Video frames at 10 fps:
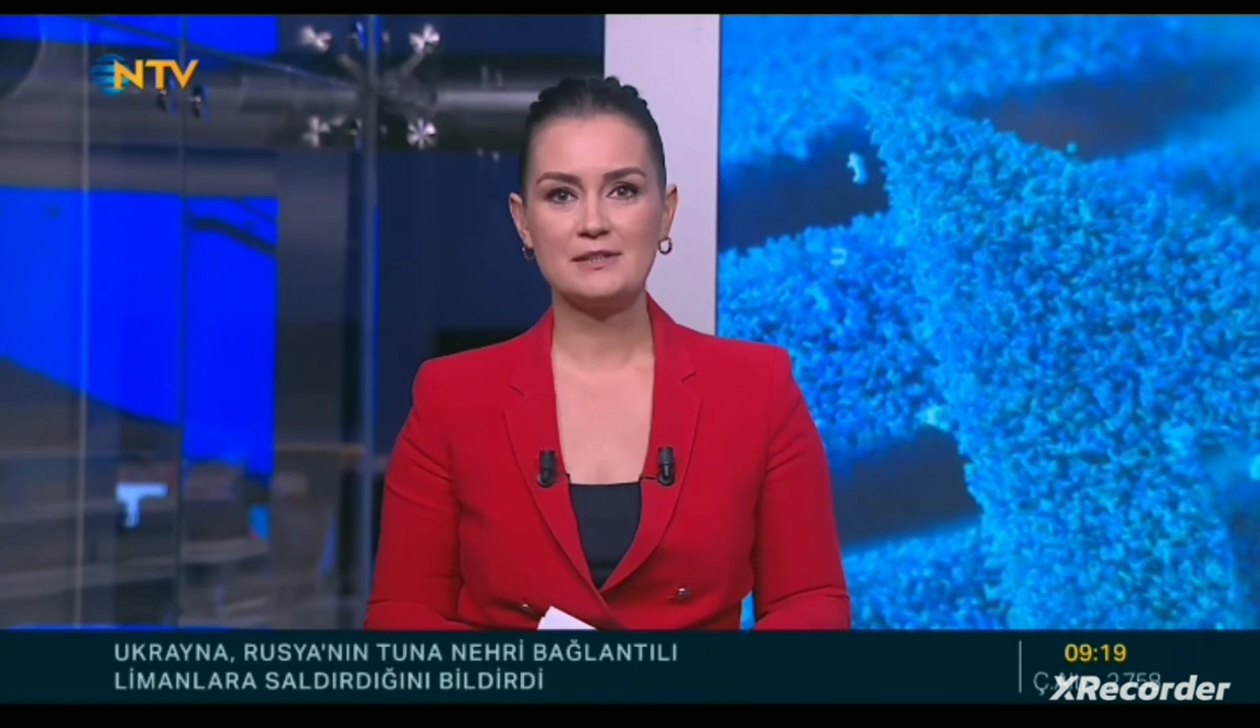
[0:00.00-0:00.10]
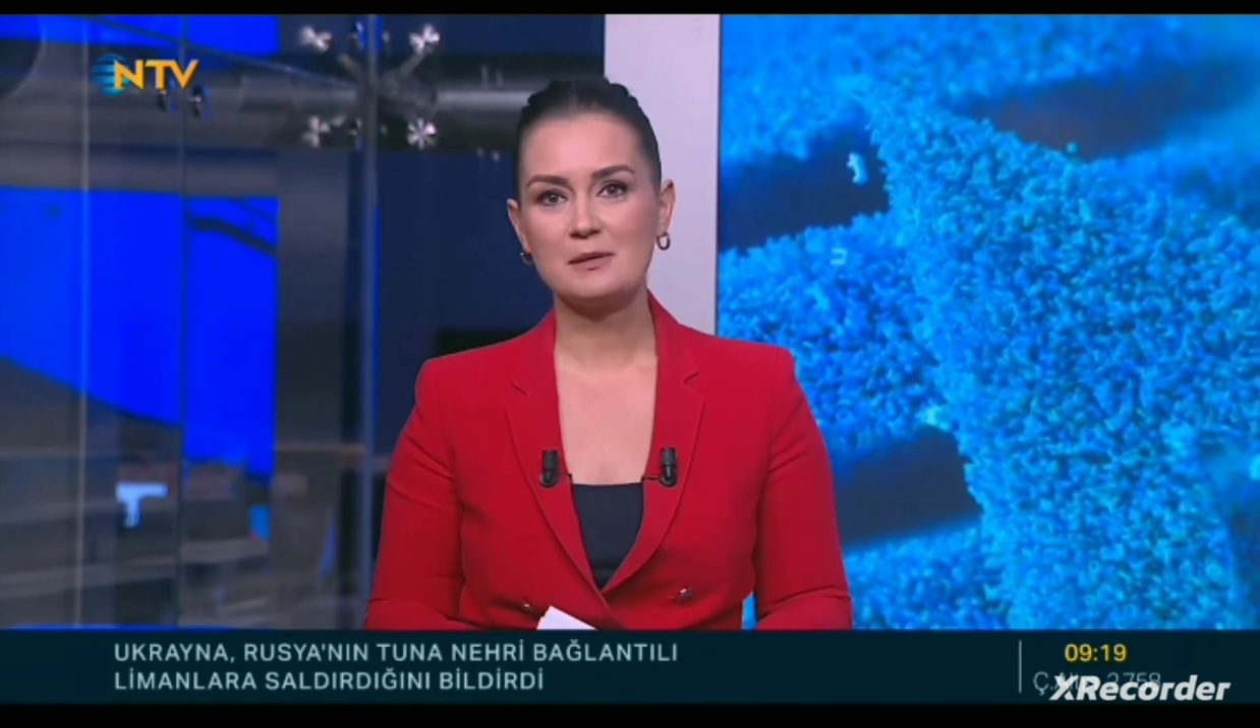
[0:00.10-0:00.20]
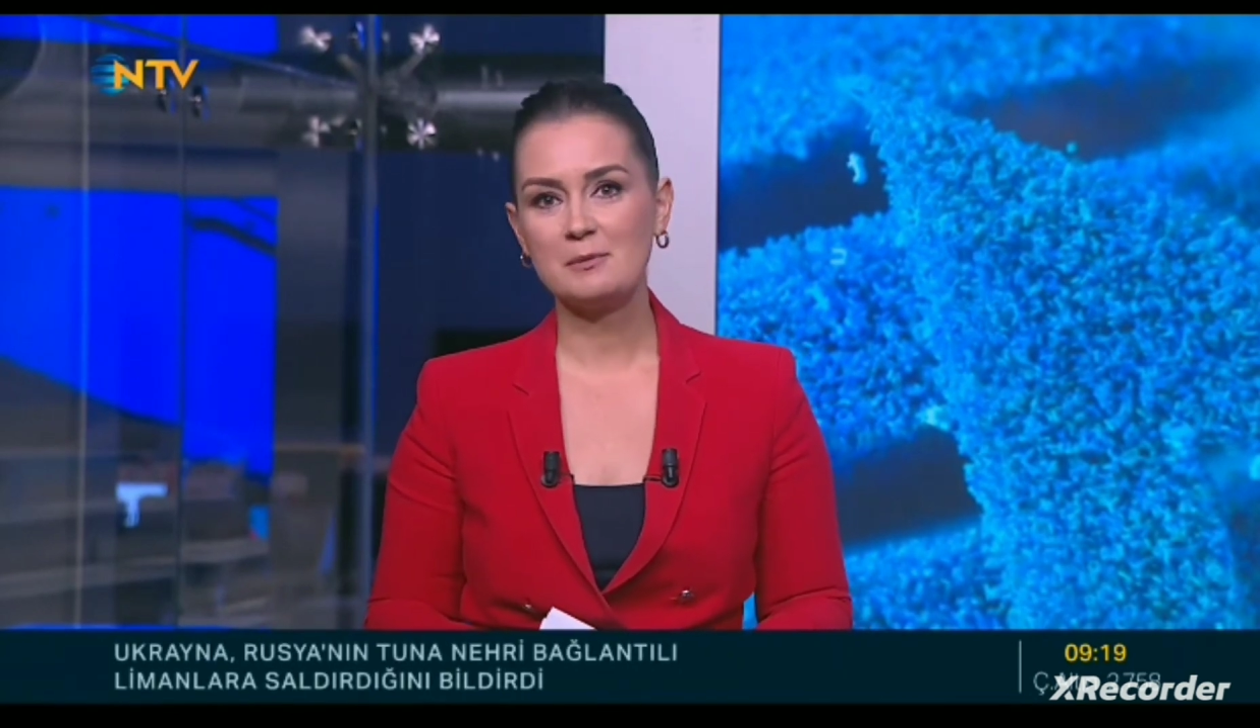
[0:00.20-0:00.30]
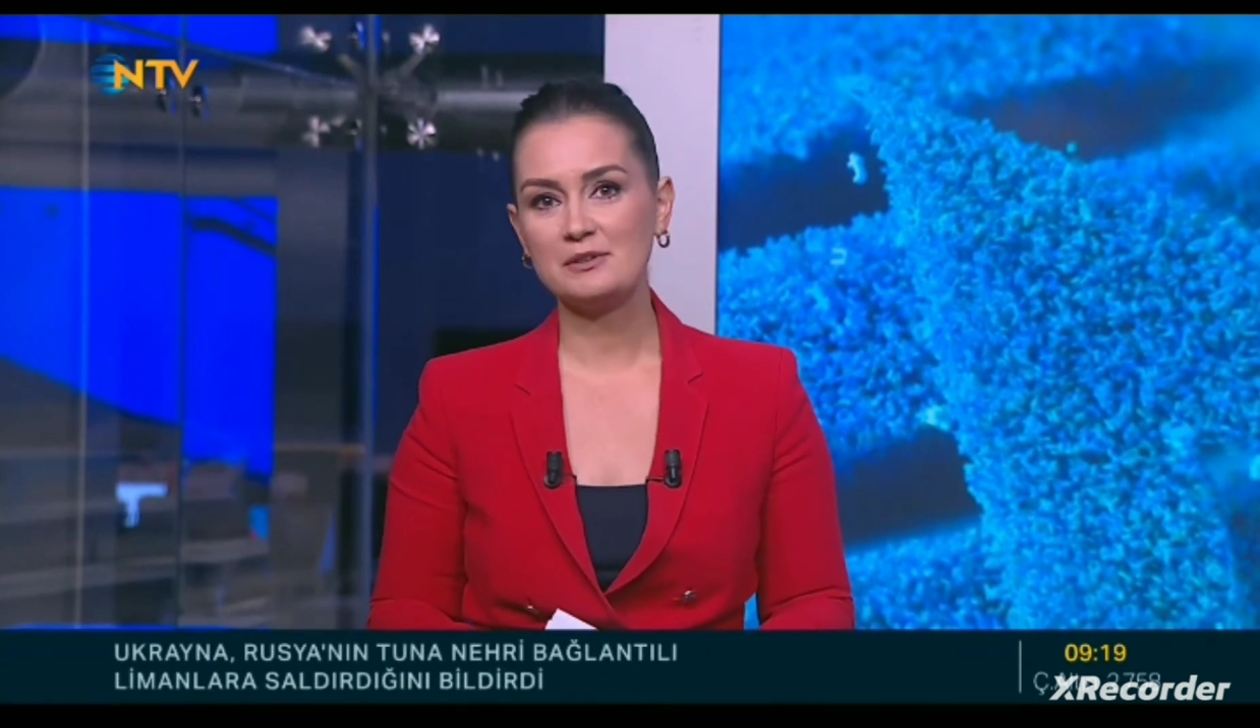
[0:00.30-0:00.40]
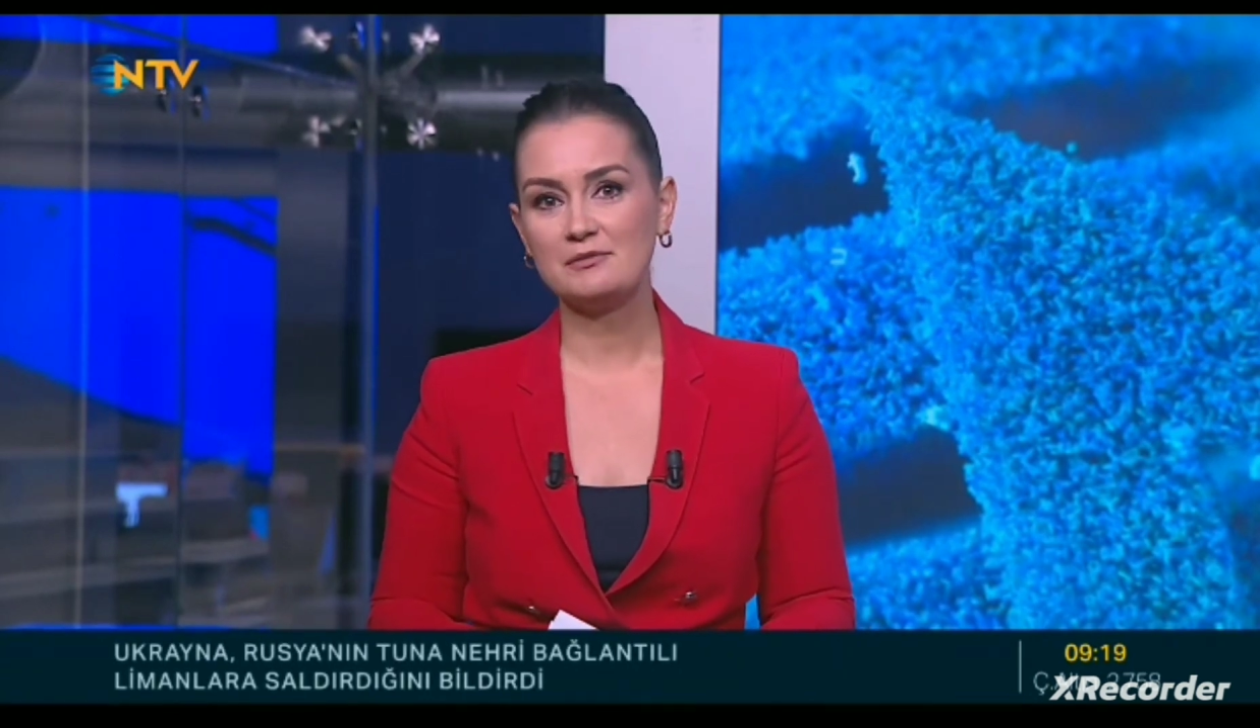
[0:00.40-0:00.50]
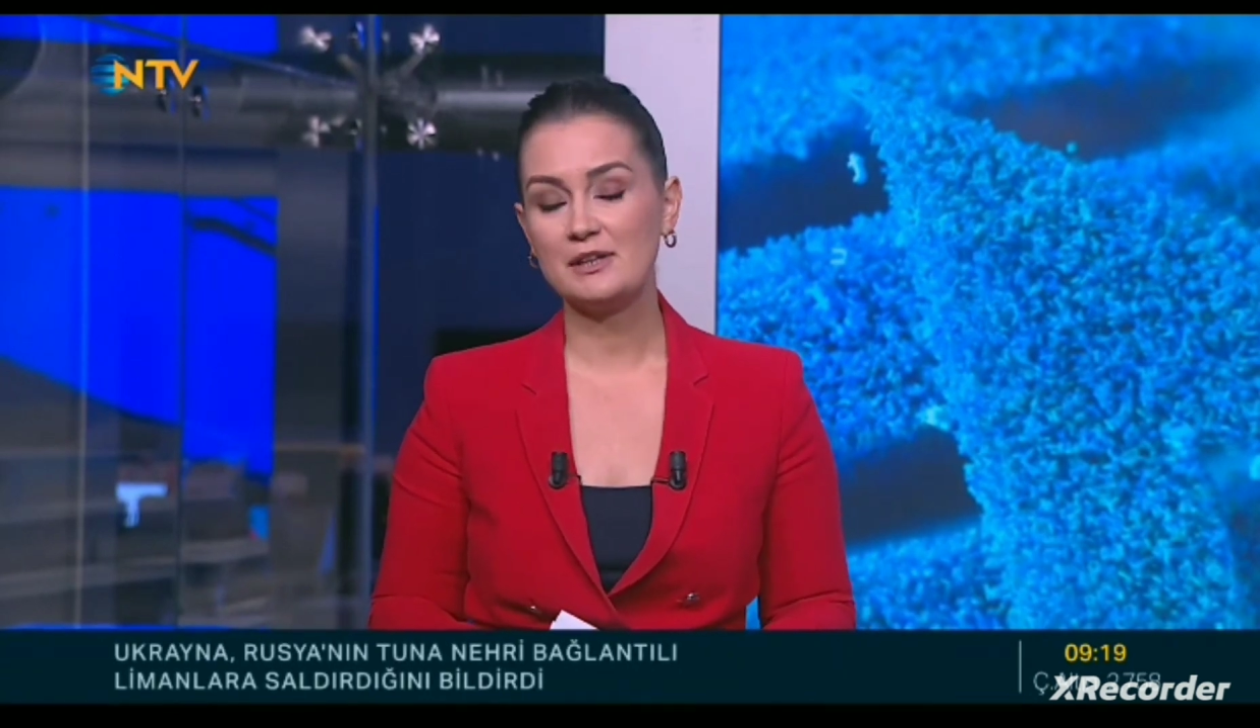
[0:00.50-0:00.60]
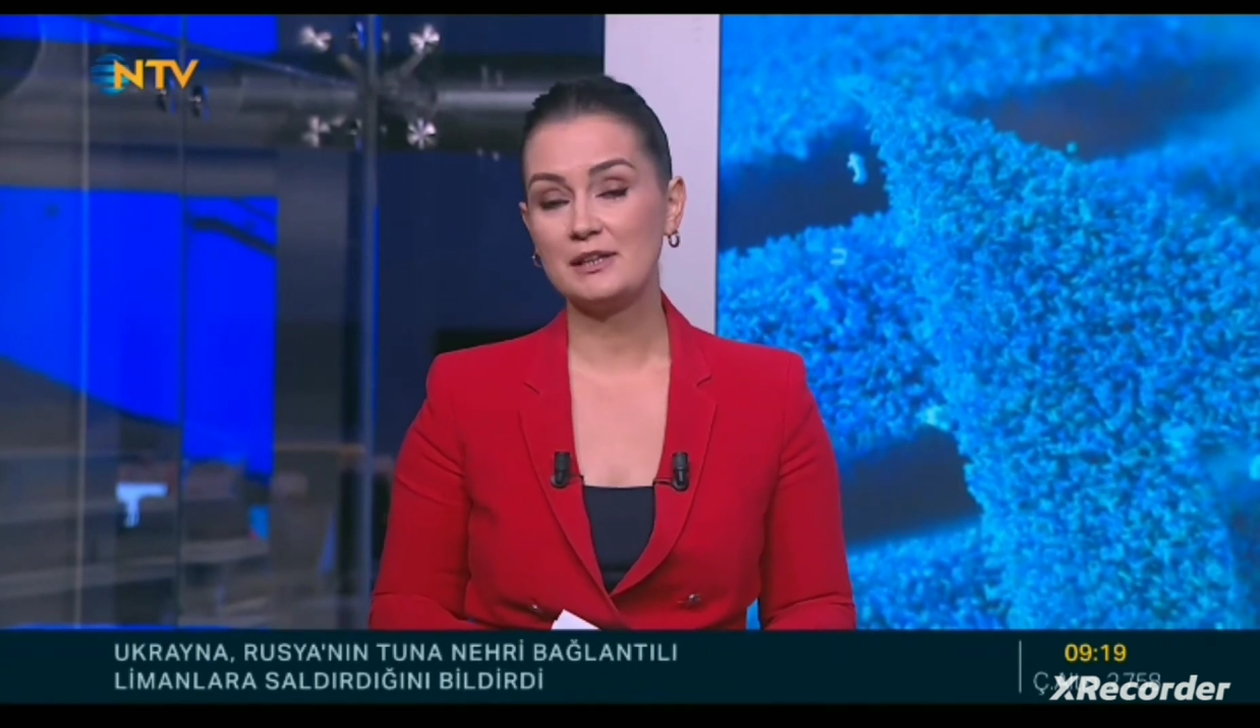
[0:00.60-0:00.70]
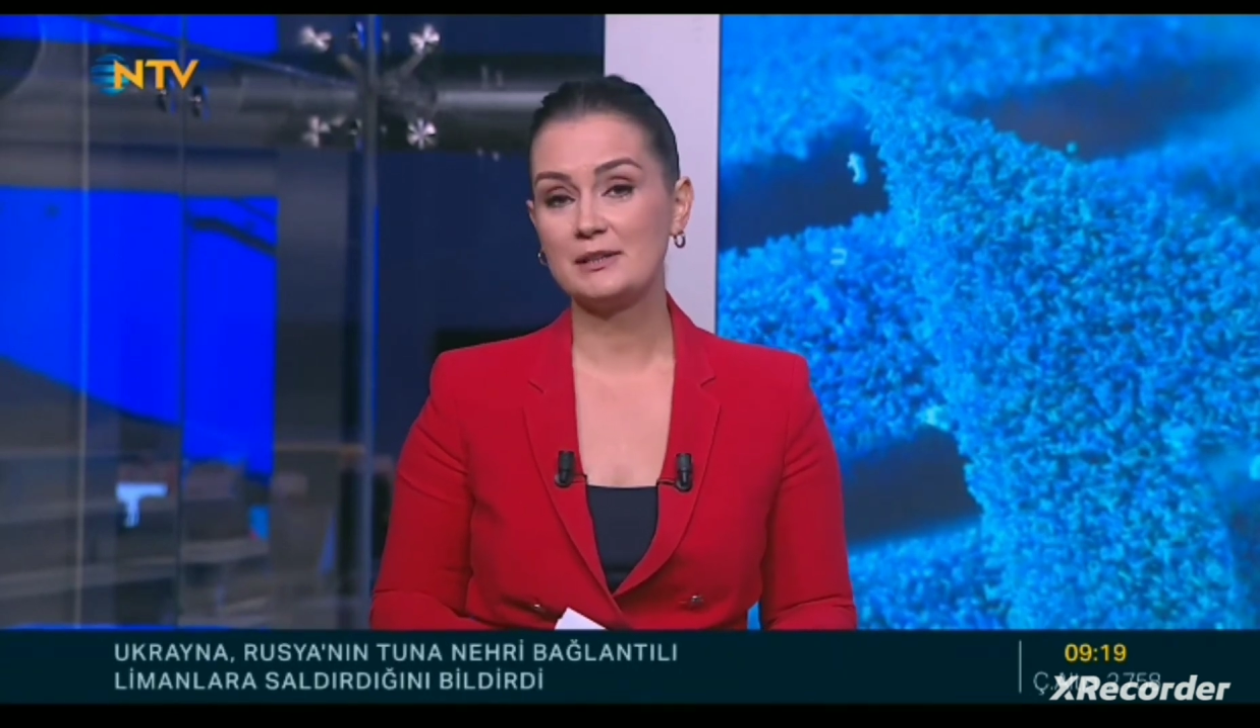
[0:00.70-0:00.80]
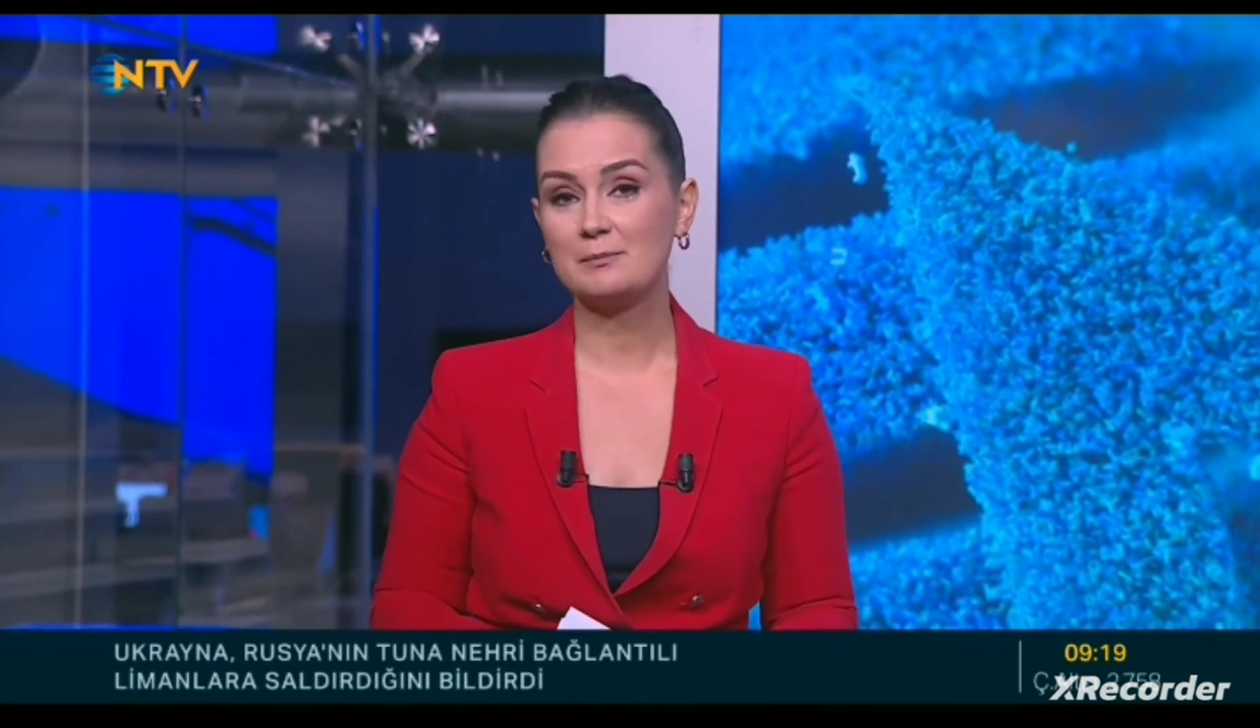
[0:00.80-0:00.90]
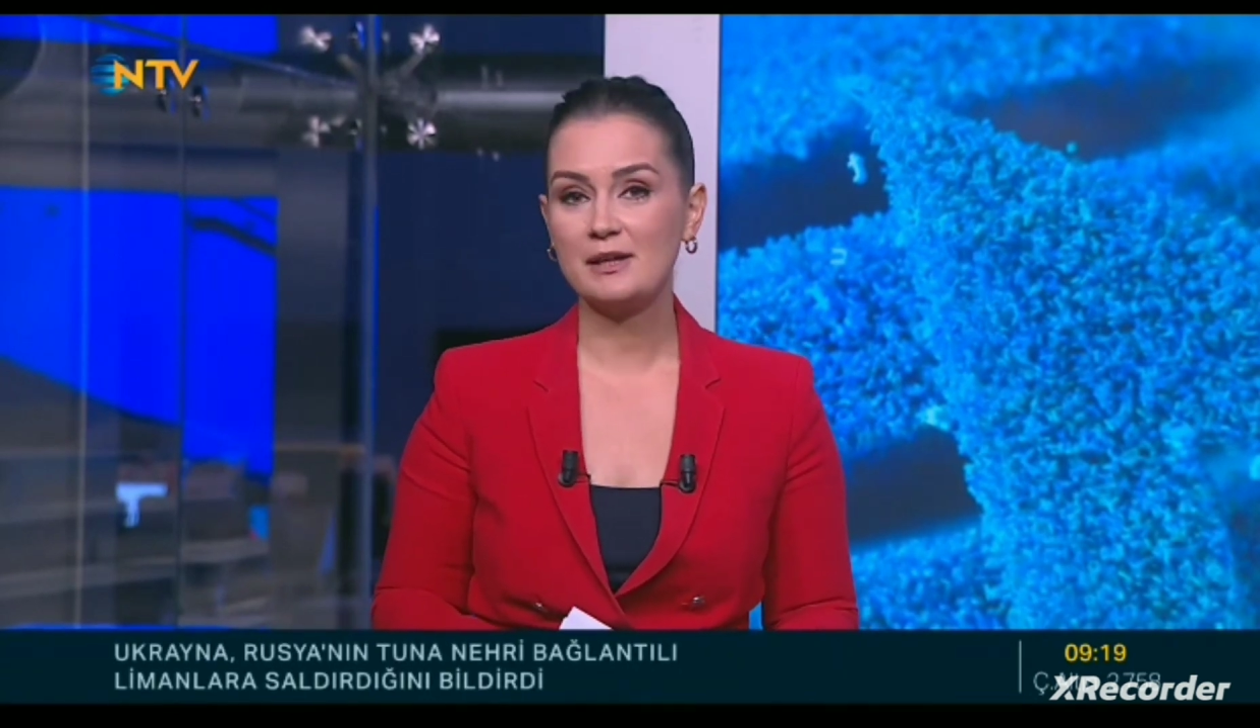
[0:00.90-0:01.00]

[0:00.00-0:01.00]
Ne zaman ve